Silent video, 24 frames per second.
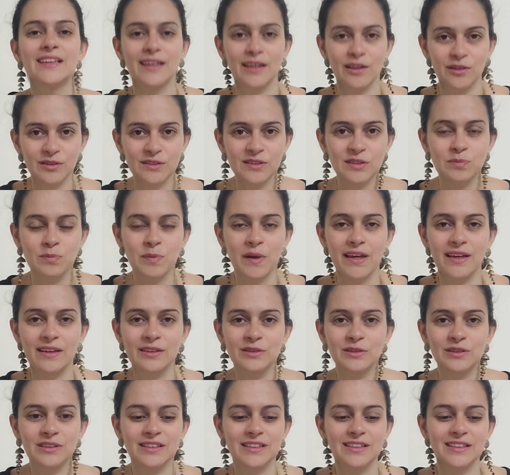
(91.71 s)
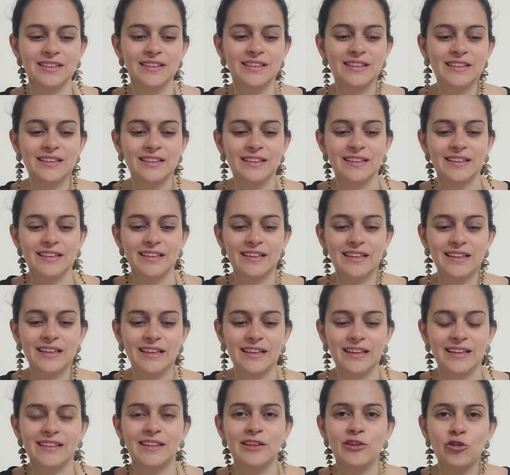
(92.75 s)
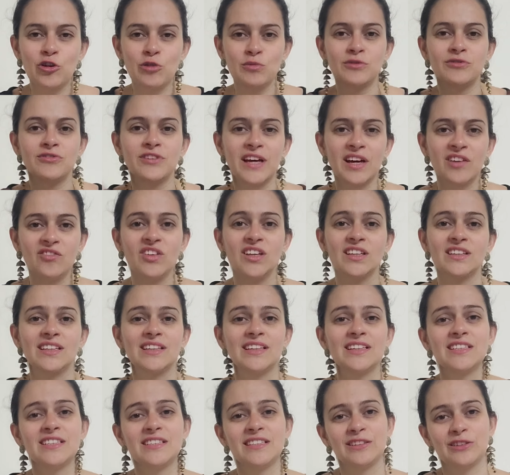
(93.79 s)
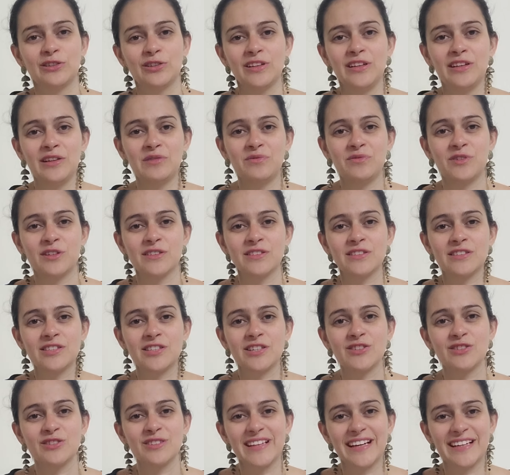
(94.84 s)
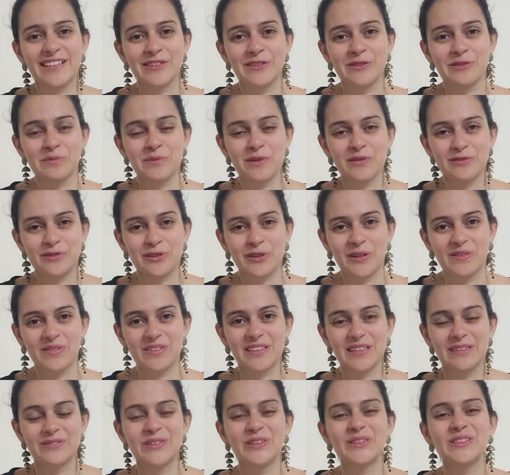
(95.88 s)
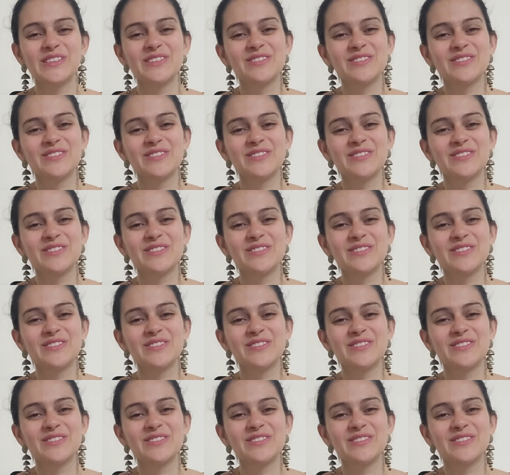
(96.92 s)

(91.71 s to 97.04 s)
Eu espero que é, aqui como ferramenta da diretoria eu possa te ajudar de alguma forma, tá bom?